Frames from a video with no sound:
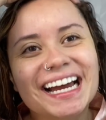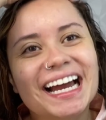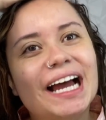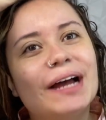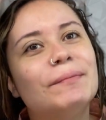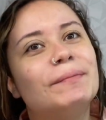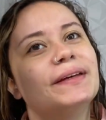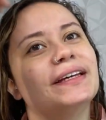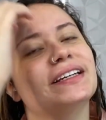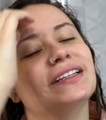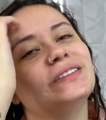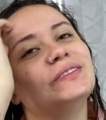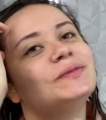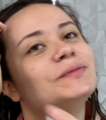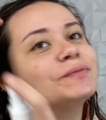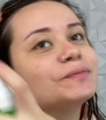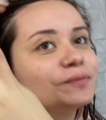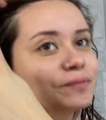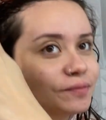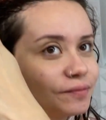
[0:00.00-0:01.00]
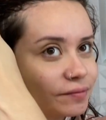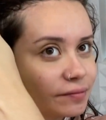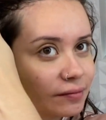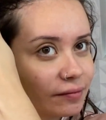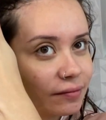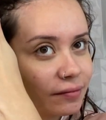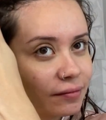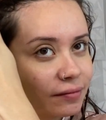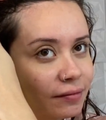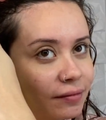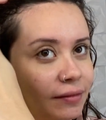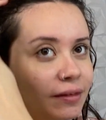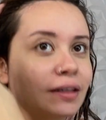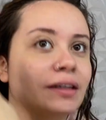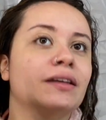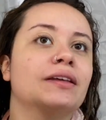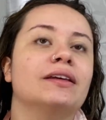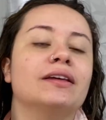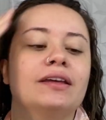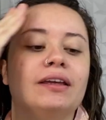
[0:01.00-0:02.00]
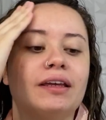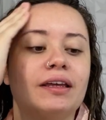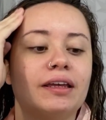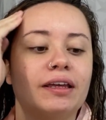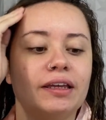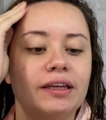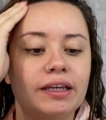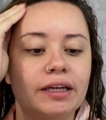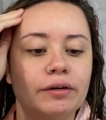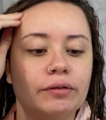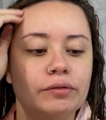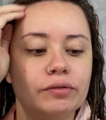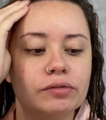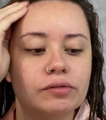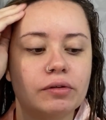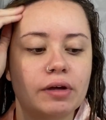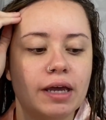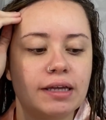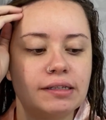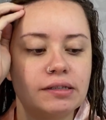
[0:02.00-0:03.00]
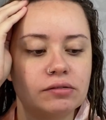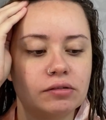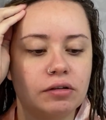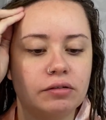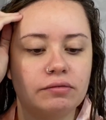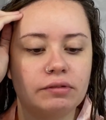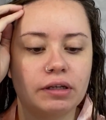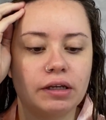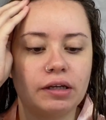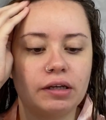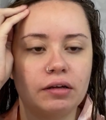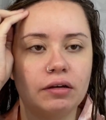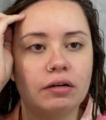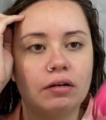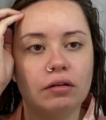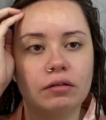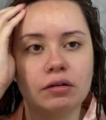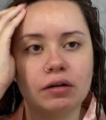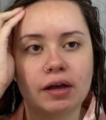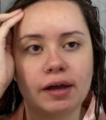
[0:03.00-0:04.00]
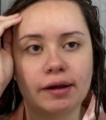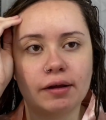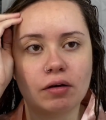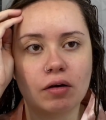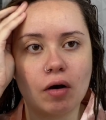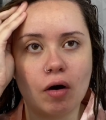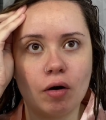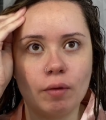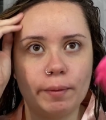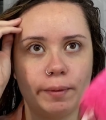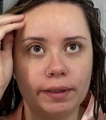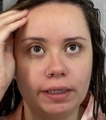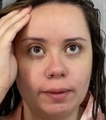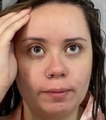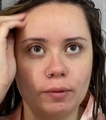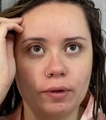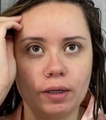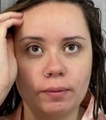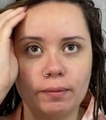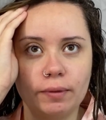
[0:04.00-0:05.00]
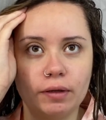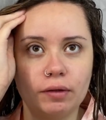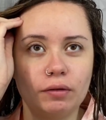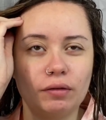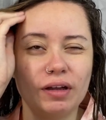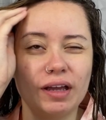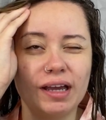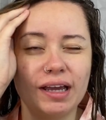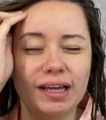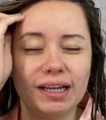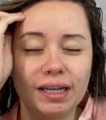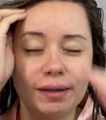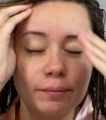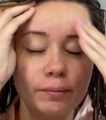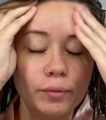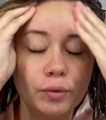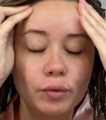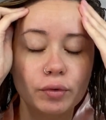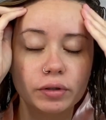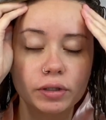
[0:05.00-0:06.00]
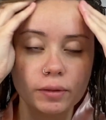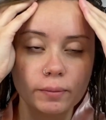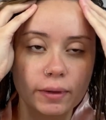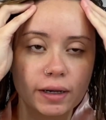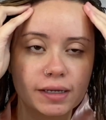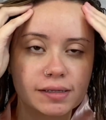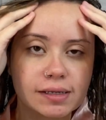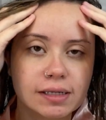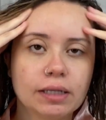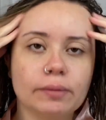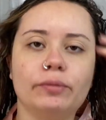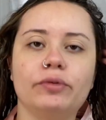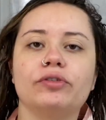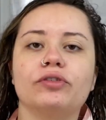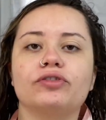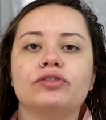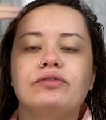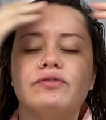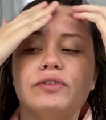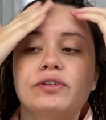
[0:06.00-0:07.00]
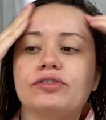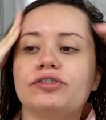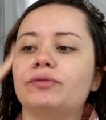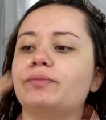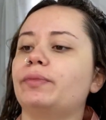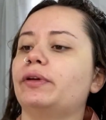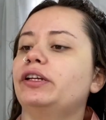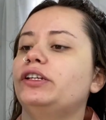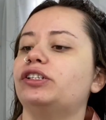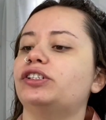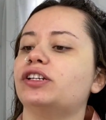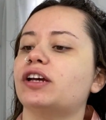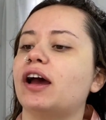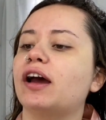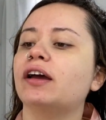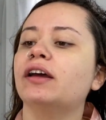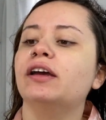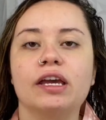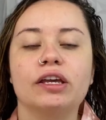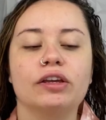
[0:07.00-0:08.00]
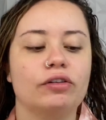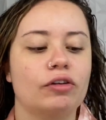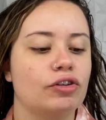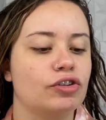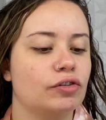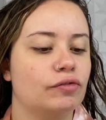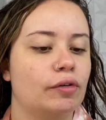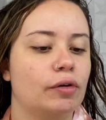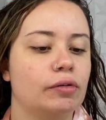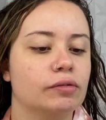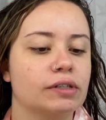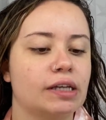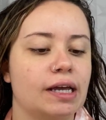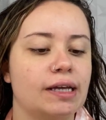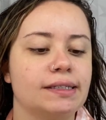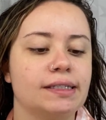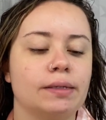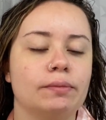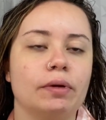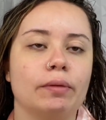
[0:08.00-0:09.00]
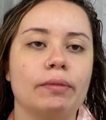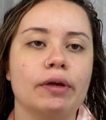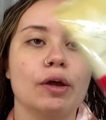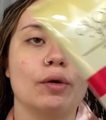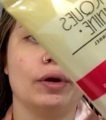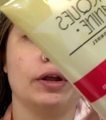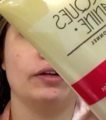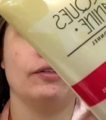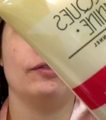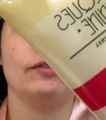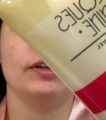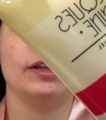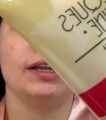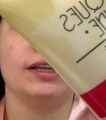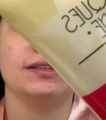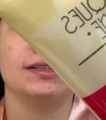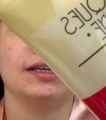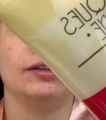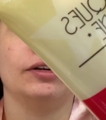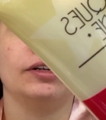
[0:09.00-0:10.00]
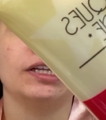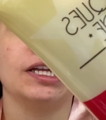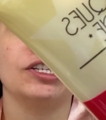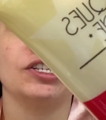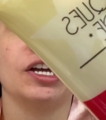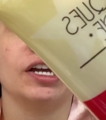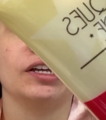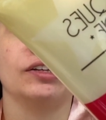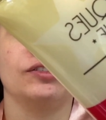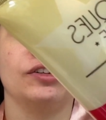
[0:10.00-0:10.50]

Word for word: cabelo. E eu uso essa escova aqui, ó, caracol, porque meu cabelo ele é muito embaraçado, é muito difícil de pentear. E hoje eu vou usar esse BB Cream finalizador da Jax